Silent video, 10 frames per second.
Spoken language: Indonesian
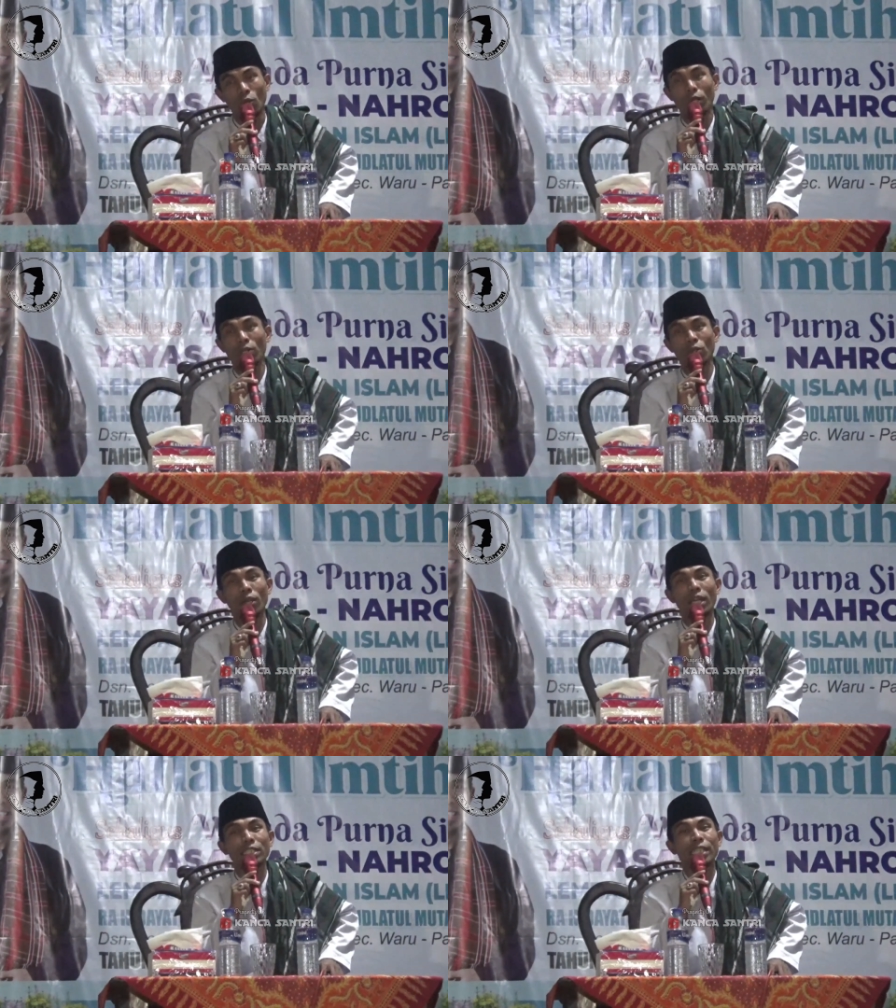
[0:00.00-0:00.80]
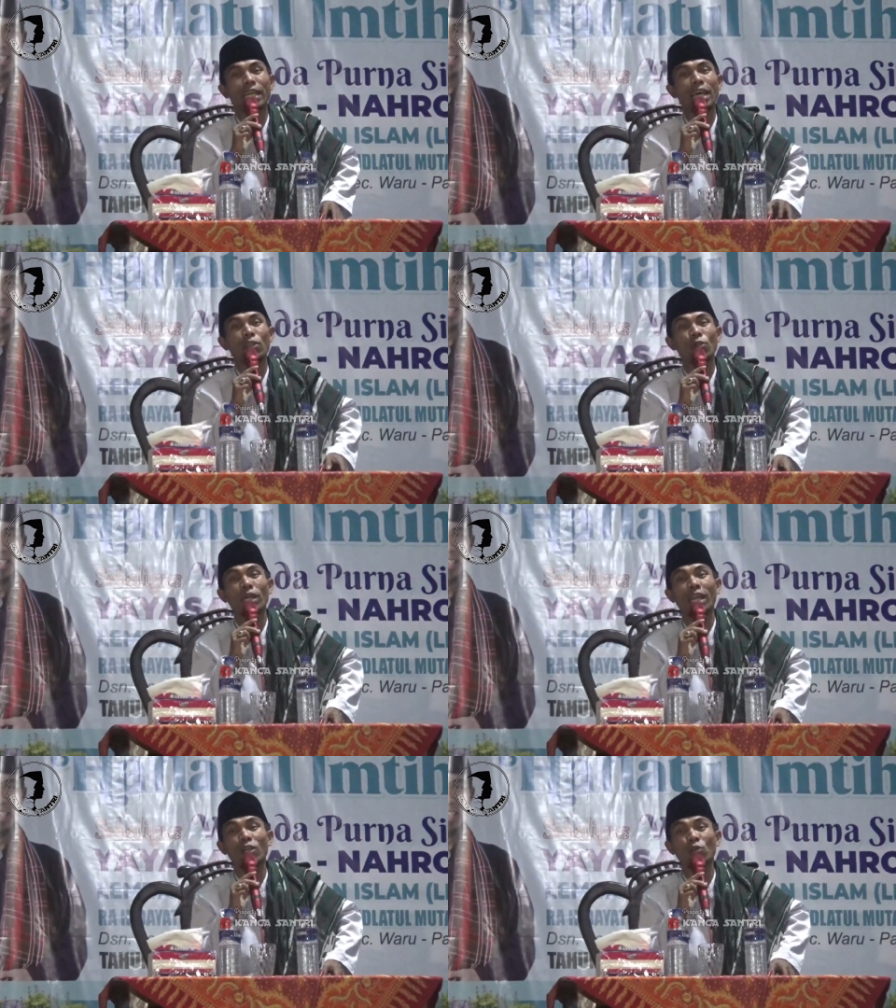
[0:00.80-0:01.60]
orang-orang sing ngalako
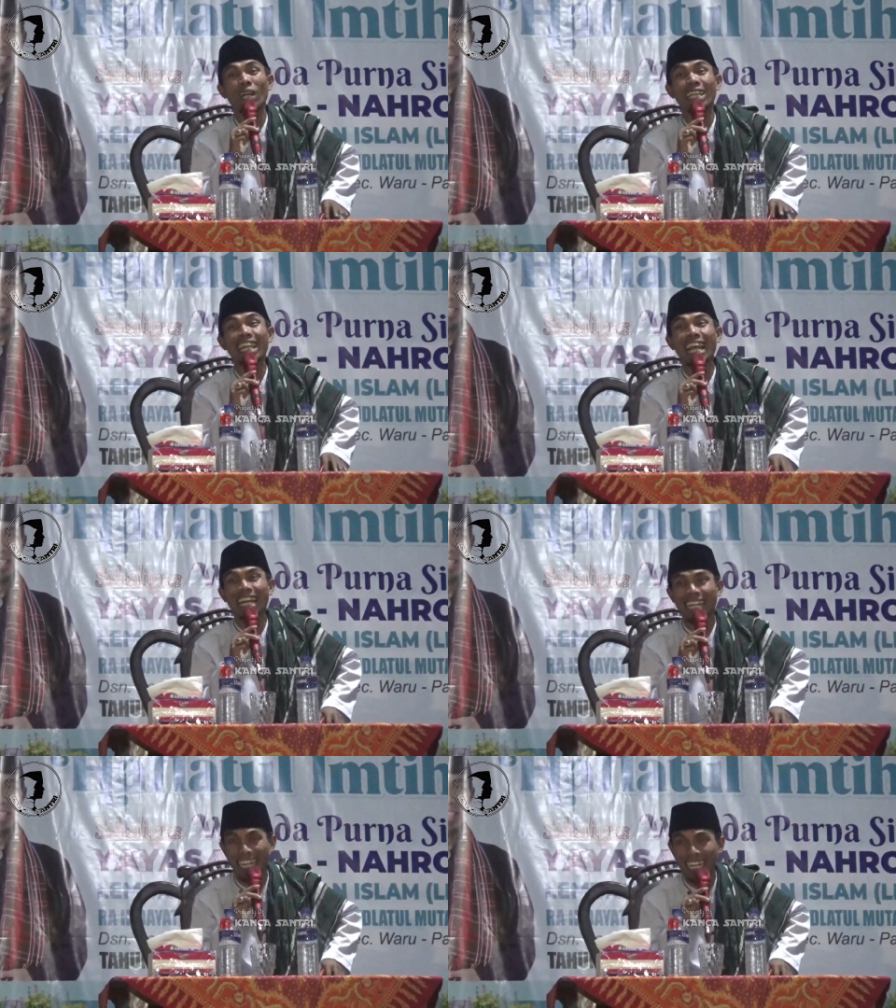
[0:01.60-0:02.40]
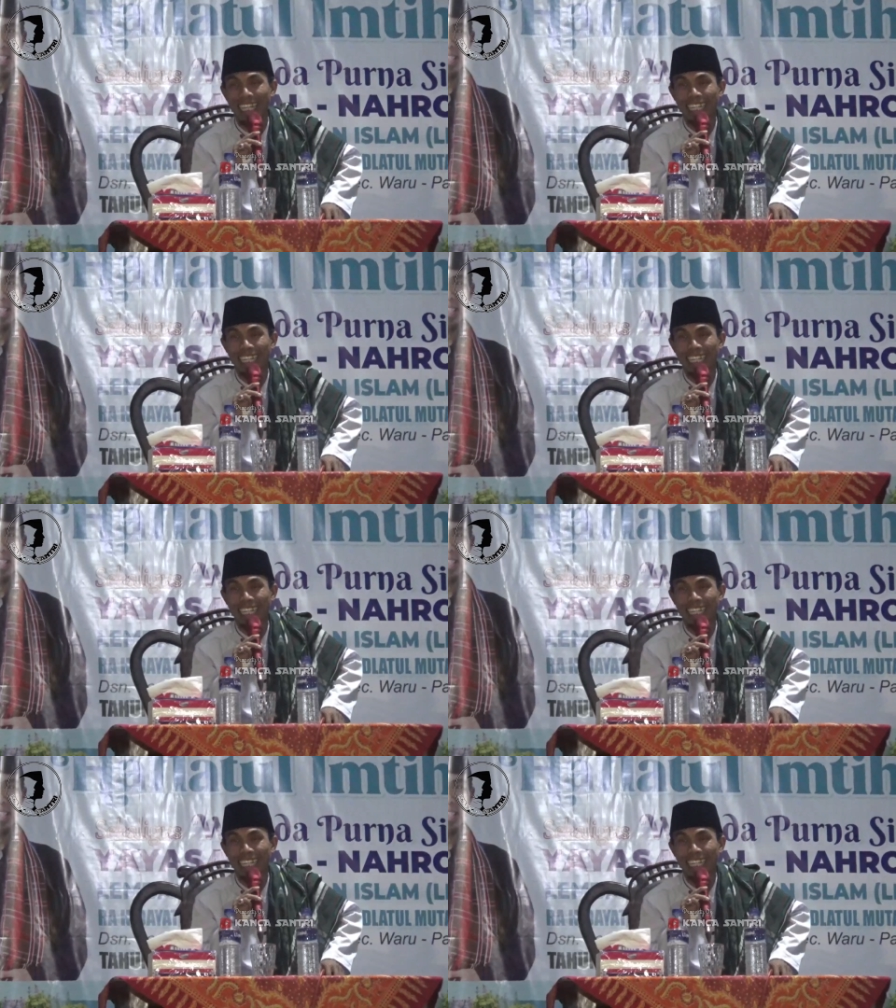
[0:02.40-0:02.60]
kalakuan neraka